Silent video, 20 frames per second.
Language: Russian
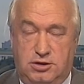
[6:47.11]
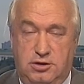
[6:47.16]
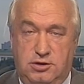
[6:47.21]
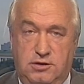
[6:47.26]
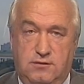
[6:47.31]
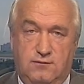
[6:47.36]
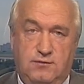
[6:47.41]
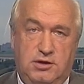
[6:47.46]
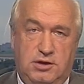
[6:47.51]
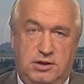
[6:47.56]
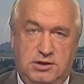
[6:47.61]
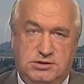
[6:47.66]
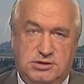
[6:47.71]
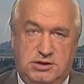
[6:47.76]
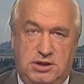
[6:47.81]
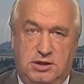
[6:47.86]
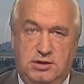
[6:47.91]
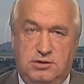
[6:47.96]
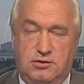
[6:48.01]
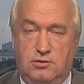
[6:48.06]
Один в
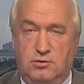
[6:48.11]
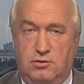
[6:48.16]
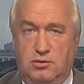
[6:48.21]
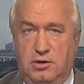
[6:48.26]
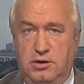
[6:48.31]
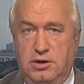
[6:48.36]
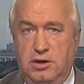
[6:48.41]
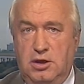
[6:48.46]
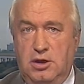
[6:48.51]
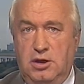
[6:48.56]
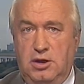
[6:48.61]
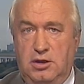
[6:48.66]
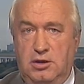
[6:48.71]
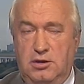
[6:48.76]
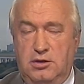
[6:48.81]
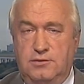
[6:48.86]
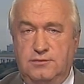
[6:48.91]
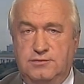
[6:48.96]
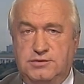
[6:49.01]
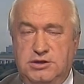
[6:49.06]
Дагестане, другой
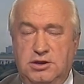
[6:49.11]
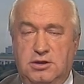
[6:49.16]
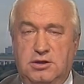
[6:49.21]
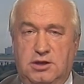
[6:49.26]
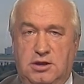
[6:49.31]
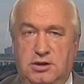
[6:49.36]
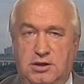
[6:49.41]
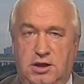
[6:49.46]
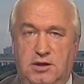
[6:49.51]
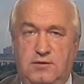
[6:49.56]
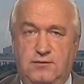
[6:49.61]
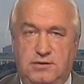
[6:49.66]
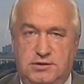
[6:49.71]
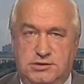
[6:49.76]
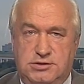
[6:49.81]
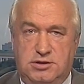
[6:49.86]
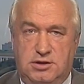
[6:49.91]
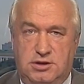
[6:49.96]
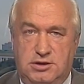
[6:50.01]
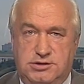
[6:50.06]
э, все города и
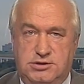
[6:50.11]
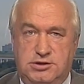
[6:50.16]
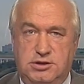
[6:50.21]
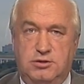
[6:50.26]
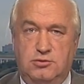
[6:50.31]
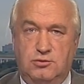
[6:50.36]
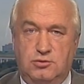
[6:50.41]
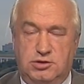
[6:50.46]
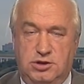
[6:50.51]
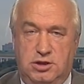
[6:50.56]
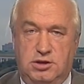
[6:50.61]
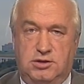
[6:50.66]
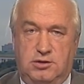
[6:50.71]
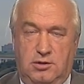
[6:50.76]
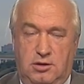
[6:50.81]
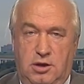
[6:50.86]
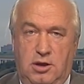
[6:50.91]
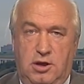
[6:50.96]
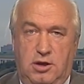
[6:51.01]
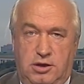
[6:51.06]
веси России уже
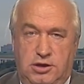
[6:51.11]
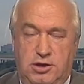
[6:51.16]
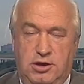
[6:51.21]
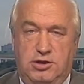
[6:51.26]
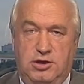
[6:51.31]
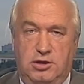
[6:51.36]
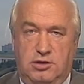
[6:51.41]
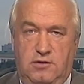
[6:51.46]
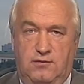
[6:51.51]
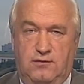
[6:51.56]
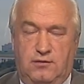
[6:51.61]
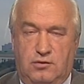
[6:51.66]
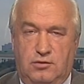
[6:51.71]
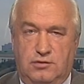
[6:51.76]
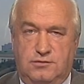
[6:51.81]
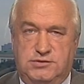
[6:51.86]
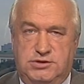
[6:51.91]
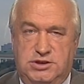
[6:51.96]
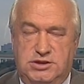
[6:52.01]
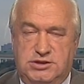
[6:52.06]
это единый
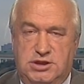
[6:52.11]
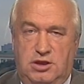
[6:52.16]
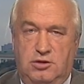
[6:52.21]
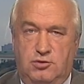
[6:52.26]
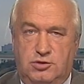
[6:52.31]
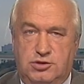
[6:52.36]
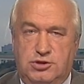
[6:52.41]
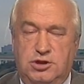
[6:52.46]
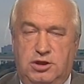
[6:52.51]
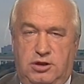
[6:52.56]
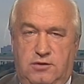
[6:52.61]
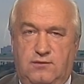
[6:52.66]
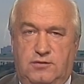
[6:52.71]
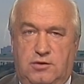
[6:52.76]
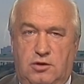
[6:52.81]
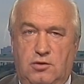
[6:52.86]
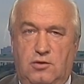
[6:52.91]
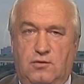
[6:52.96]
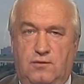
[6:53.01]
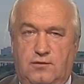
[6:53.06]
фронт. Все заложники
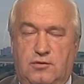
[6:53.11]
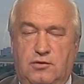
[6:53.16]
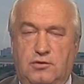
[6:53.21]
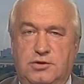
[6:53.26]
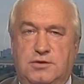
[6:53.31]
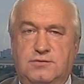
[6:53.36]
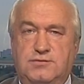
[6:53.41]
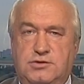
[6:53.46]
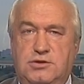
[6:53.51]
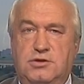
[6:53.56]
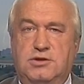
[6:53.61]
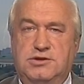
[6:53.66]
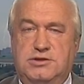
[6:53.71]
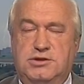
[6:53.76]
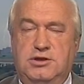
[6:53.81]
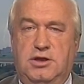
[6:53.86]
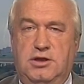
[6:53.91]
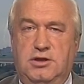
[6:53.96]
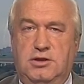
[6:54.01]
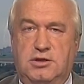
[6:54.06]
второго фронта, все
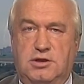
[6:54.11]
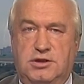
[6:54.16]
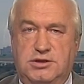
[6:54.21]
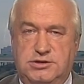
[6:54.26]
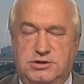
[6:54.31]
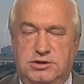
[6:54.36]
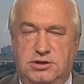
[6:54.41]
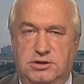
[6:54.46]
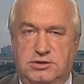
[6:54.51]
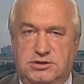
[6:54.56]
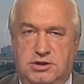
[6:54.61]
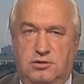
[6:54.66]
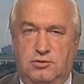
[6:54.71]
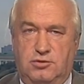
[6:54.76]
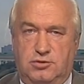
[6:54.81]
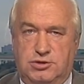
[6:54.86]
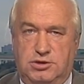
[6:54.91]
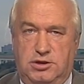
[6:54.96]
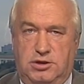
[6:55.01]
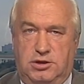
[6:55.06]
население России
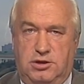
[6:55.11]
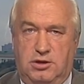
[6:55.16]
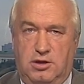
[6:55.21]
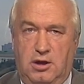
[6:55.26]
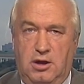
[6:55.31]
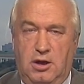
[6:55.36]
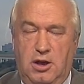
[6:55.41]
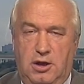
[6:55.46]
заложники.